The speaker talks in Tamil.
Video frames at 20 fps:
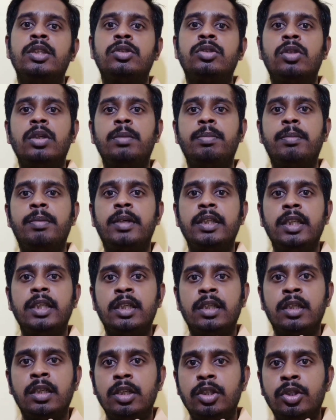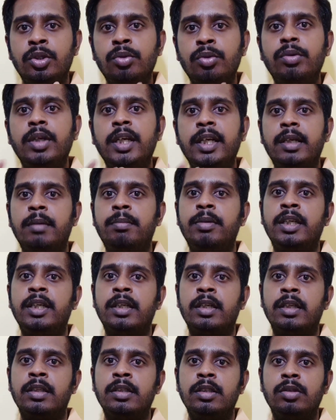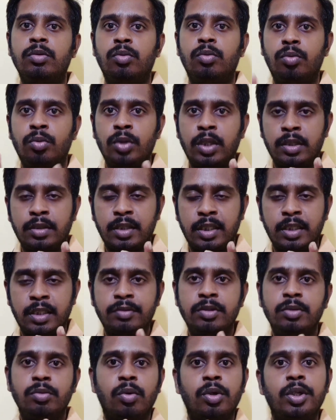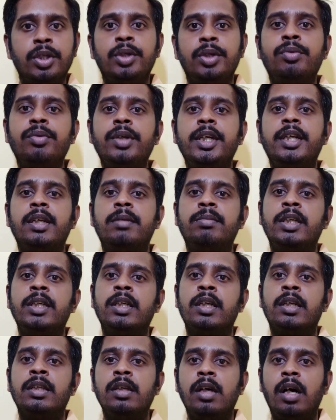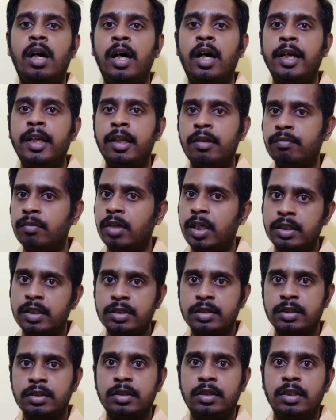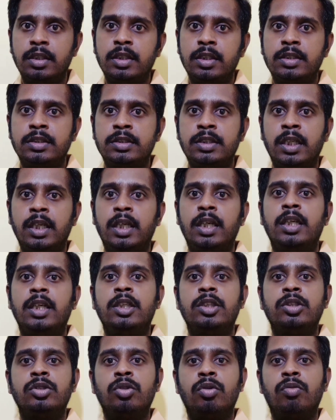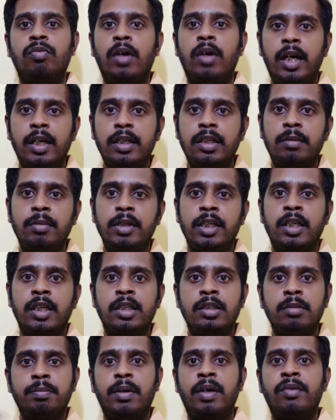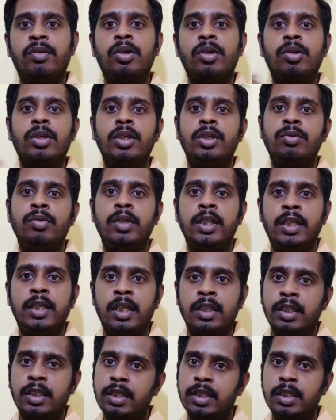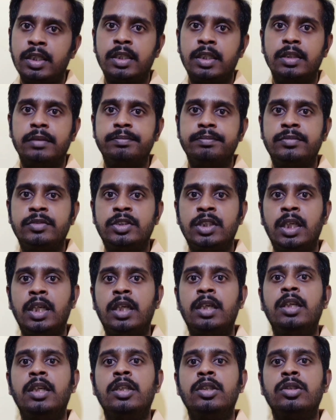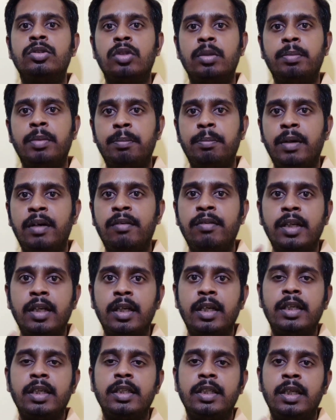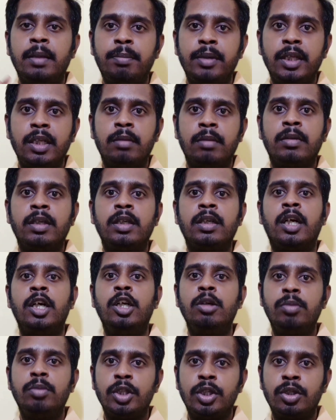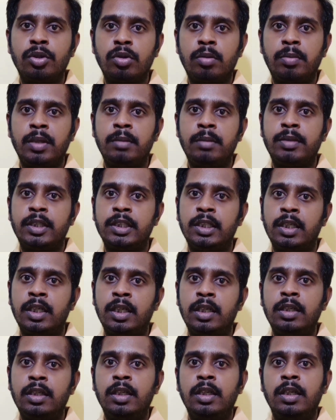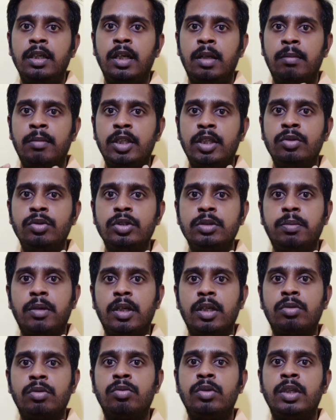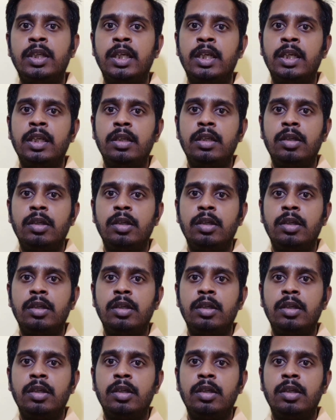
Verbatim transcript: ஸோ இப்போ பார்த்தீங்கன்னா யூனிட் அப்படிங்கிறது ஒரு அதாவது ஒரு யூனிட் அப்படிங்கிறது ஆயிரம் வாட்ஸ் சரியா ஸோ வாட் அப்படிங்கிறது பவரோட யூனிட்டாக தான் இருக்குது சரியா ஸோ இப்போ பவரை எப்படி நம்ம கண்டுபிடிக்கணும் அப்படின்னு பார்த்தீங்கன்னா நம்ம யூஸ் பண்ணக்கூடிய